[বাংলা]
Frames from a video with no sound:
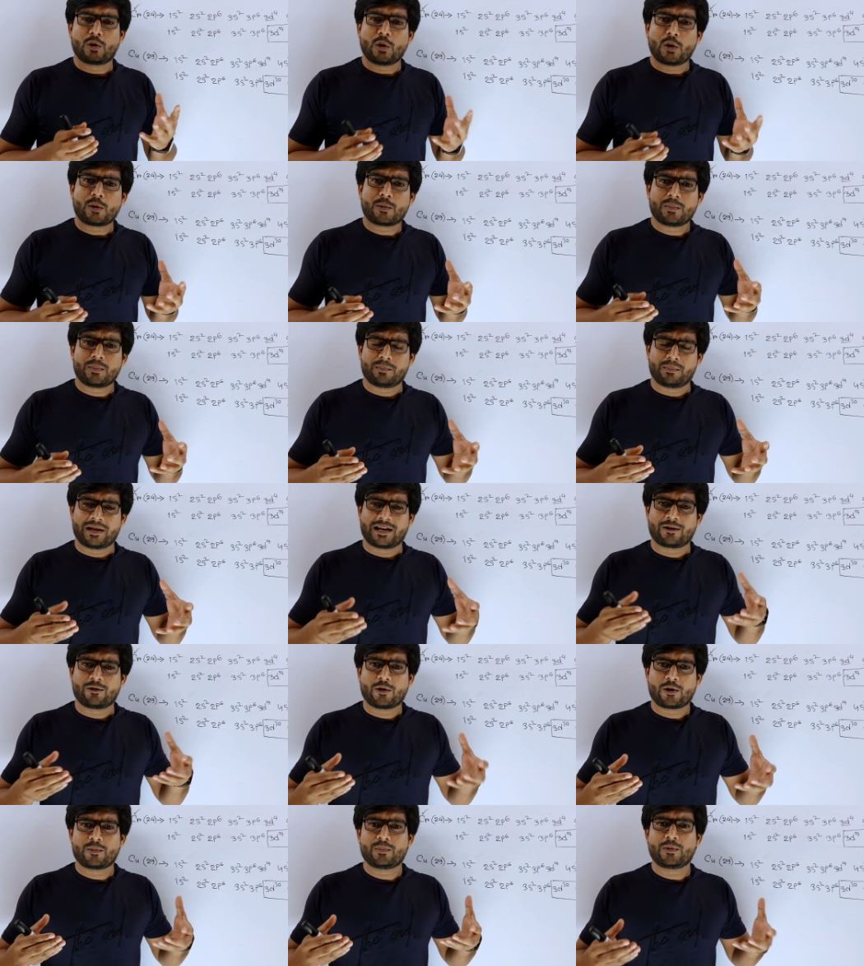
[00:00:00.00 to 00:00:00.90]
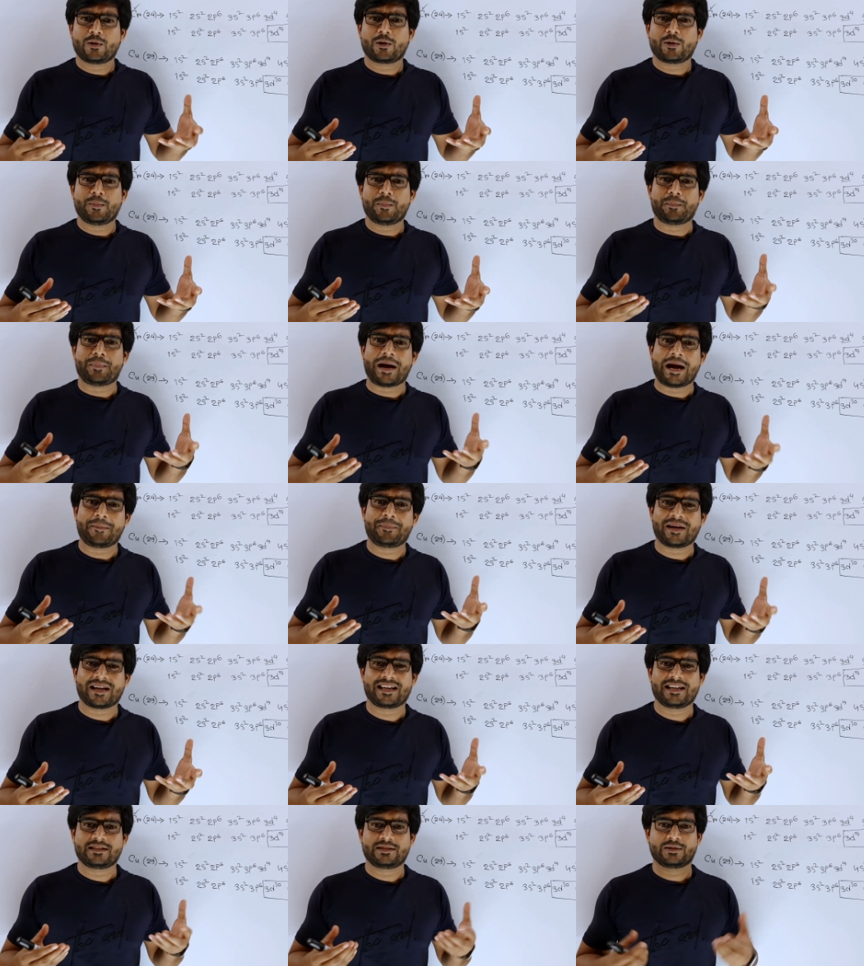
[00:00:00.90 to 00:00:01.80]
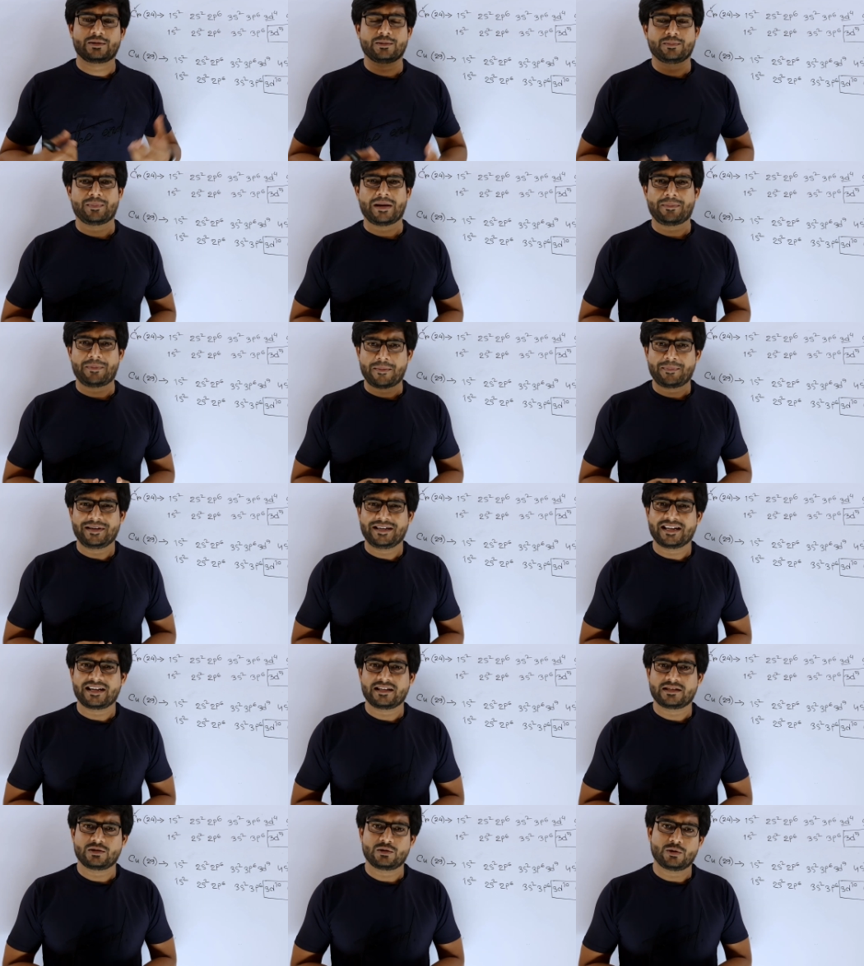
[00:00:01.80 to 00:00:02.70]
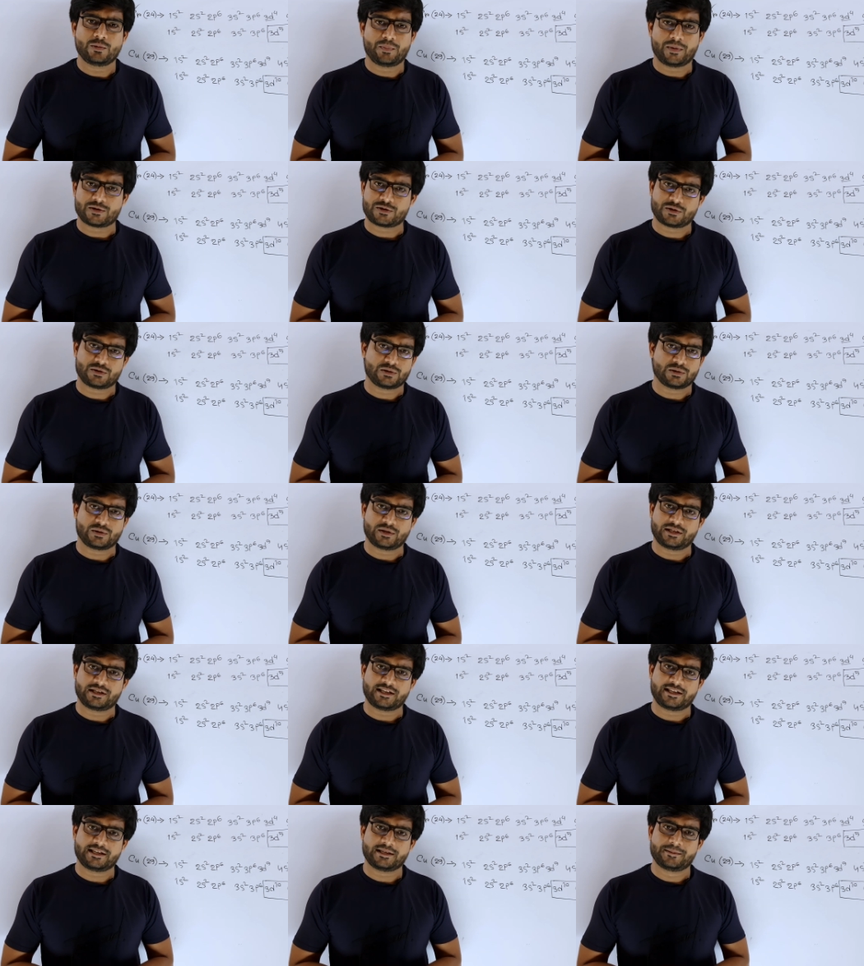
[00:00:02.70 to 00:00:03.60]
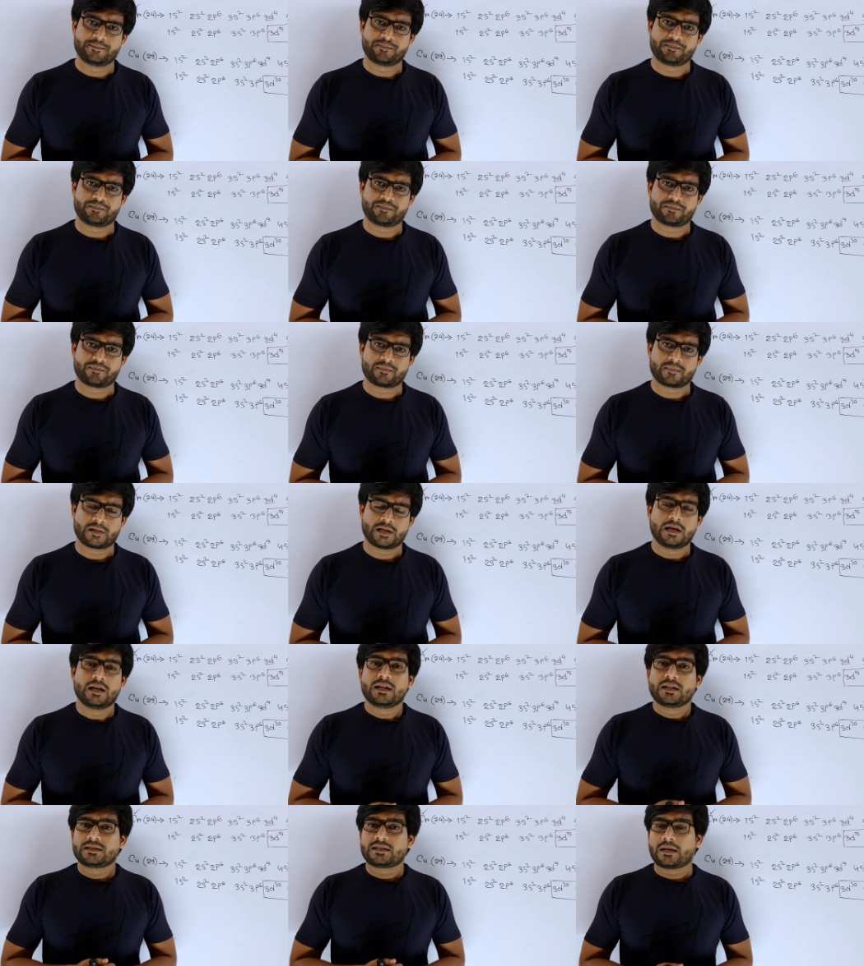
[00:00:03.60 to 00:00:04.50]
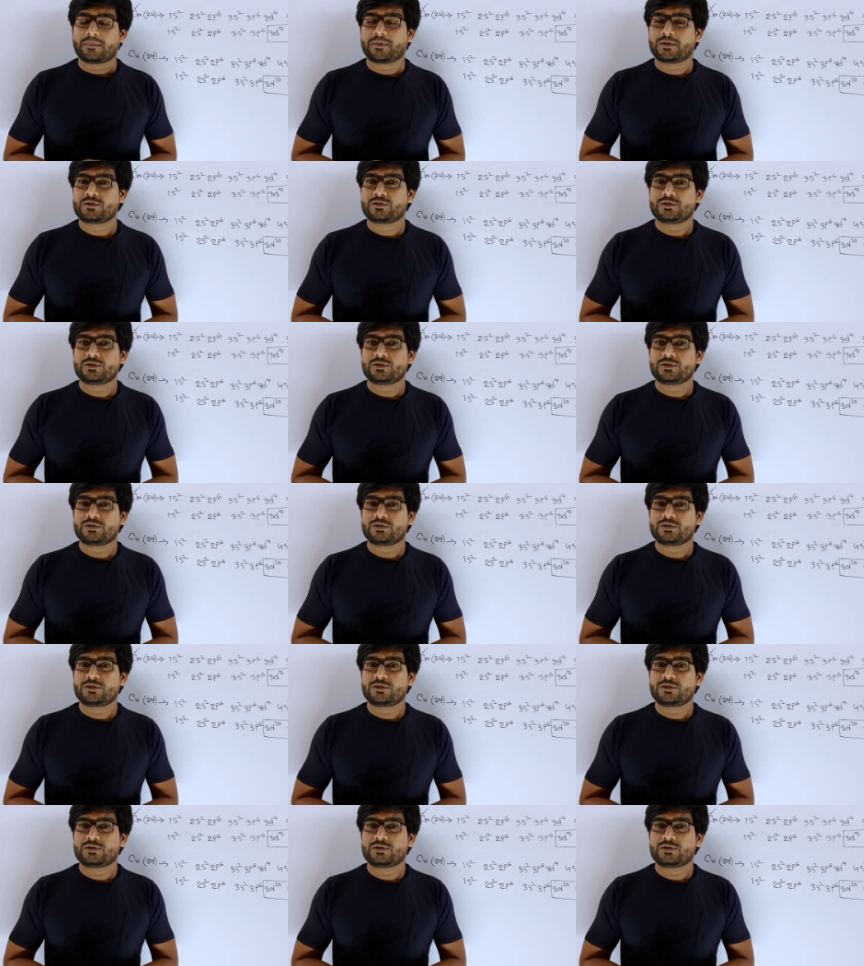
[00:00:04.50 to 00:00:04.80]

গরম মানে গরম গরম ভাপা খেতে খুব ভাপা পিঠা খেতে খুব পছন্দ করি তাই না তারপর